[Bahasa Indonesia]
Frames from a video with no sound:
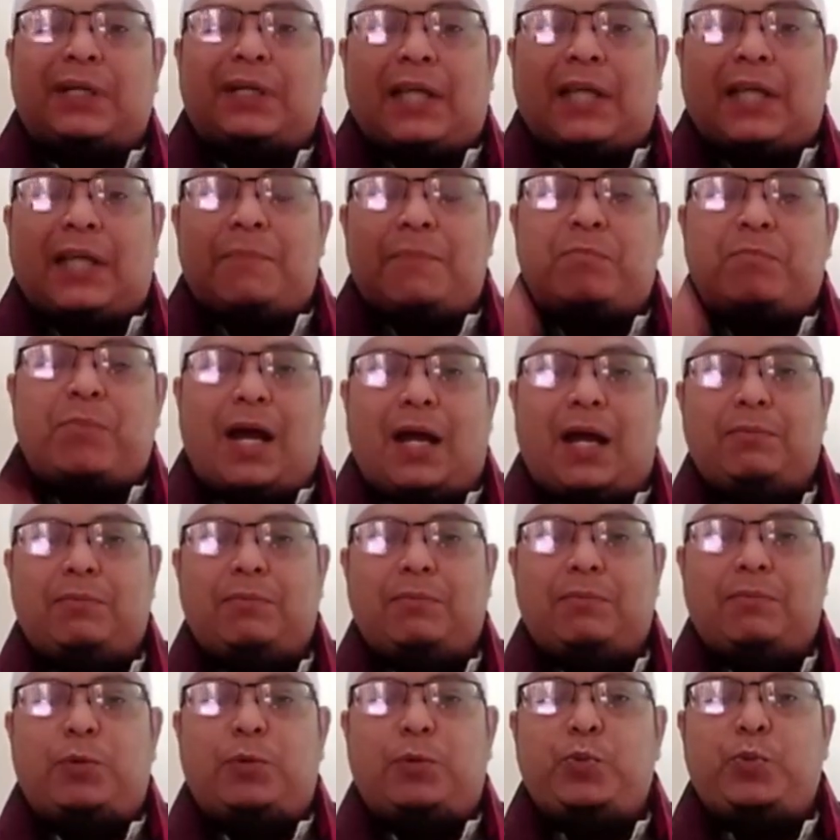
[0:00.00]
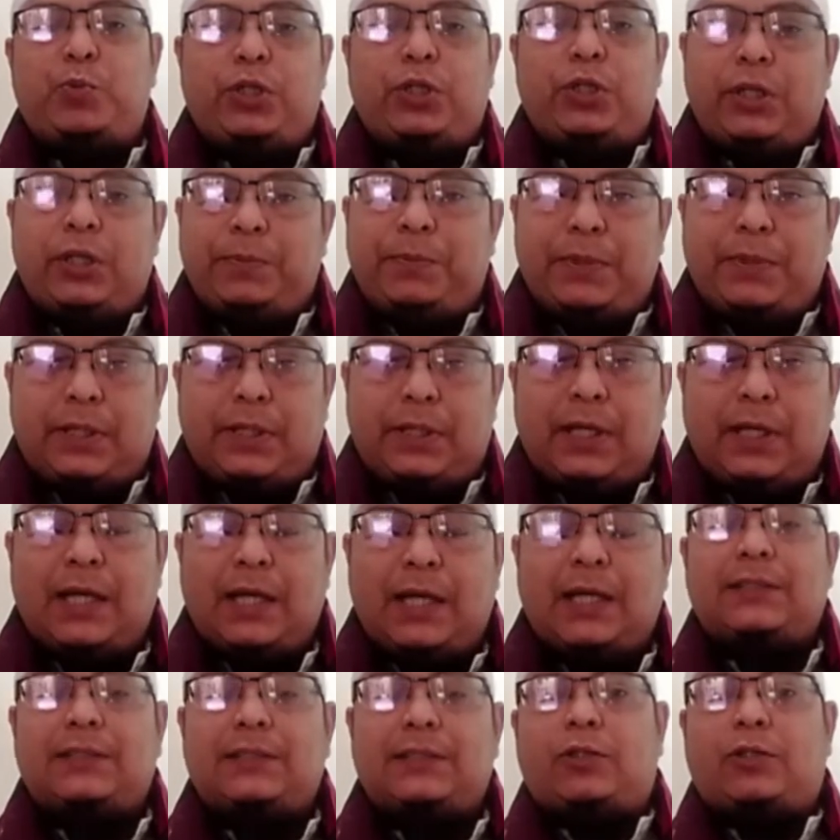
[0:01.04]
Satu ilmu
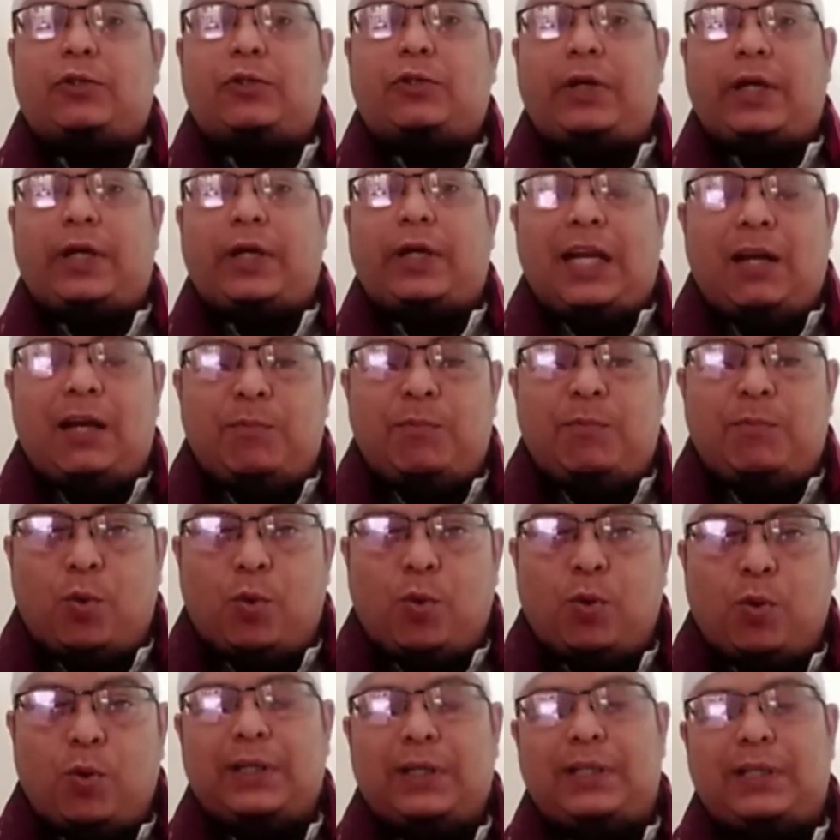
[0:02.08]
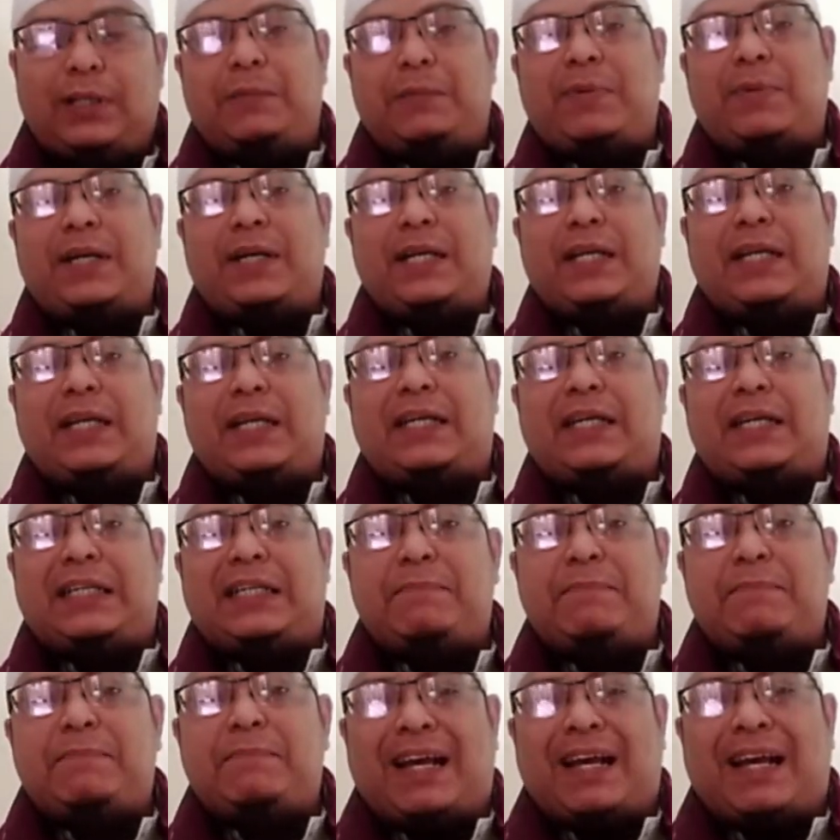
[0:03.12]
diberi dimanfaatkan,
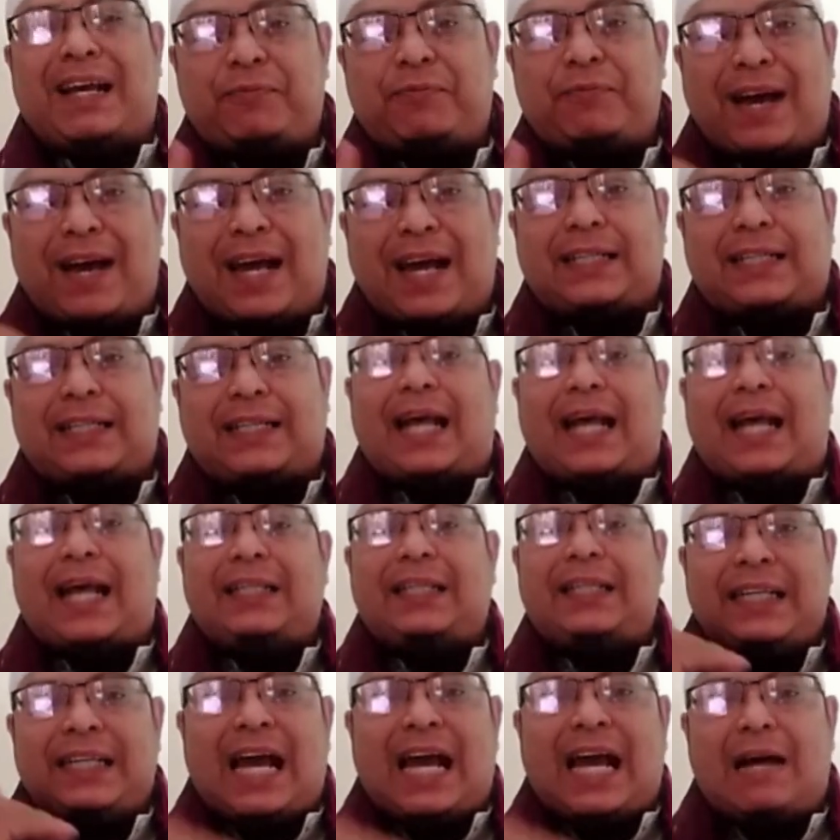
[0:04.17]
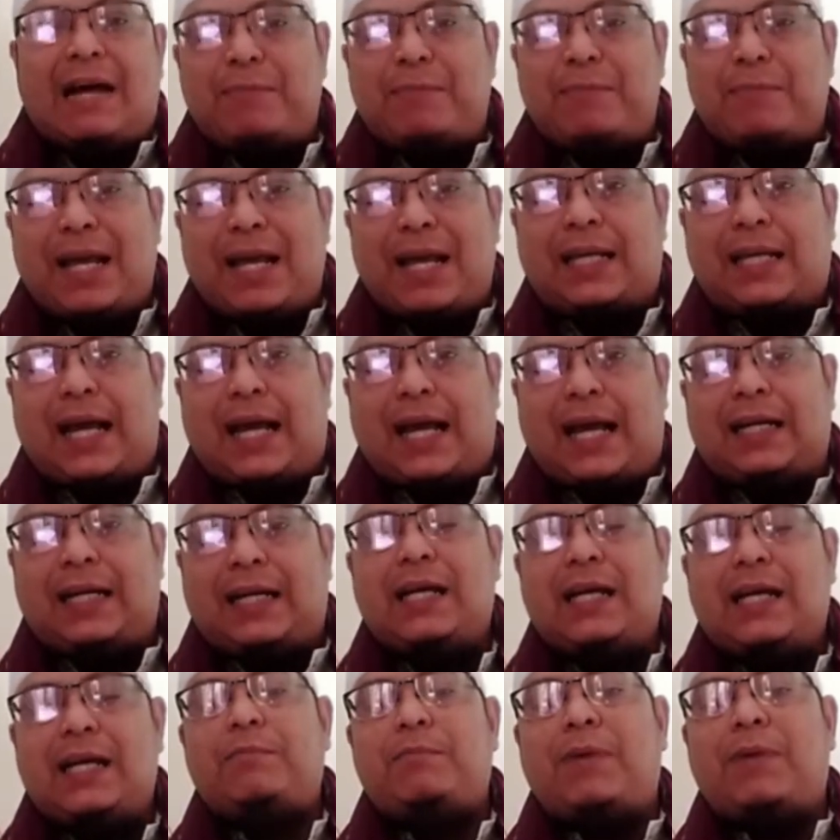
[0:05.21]
diamalkan, maka ilmu itu akan
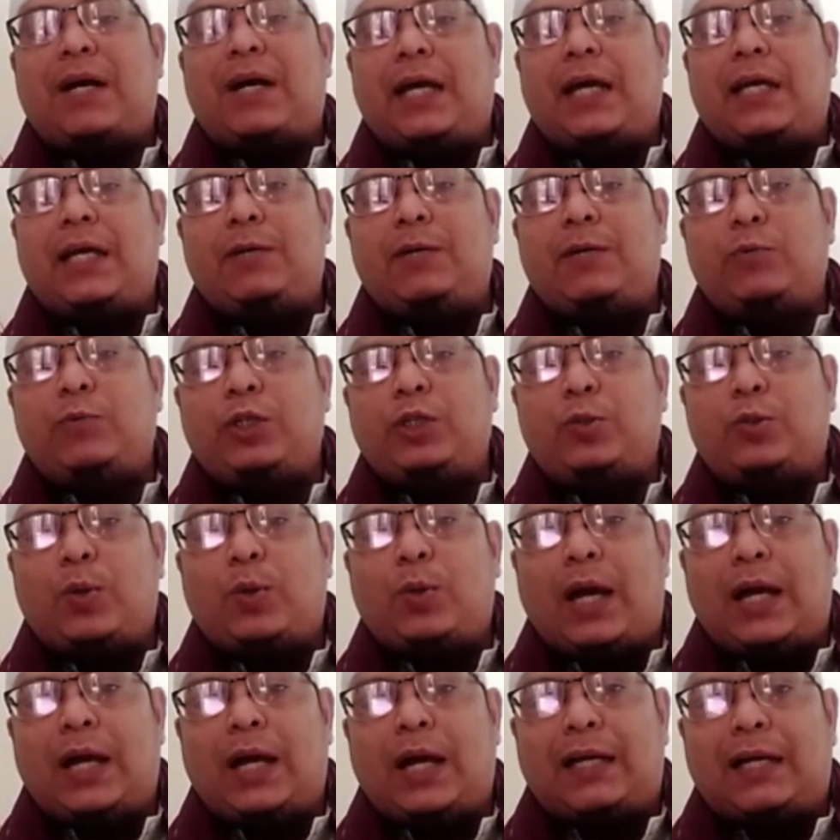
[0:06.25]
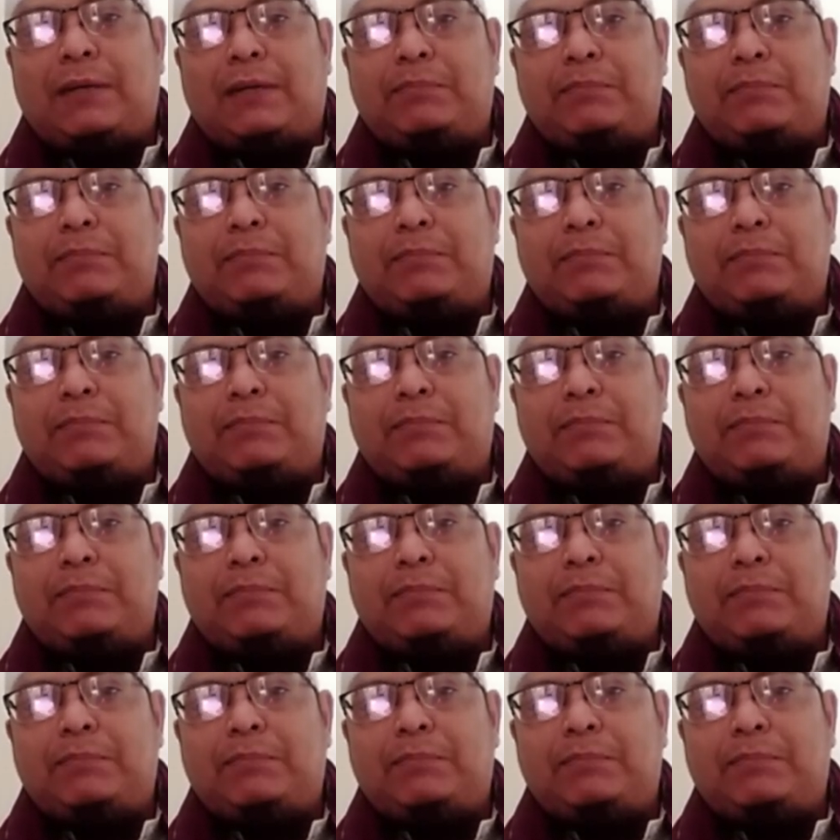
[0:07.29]
bermanfaat buat kita.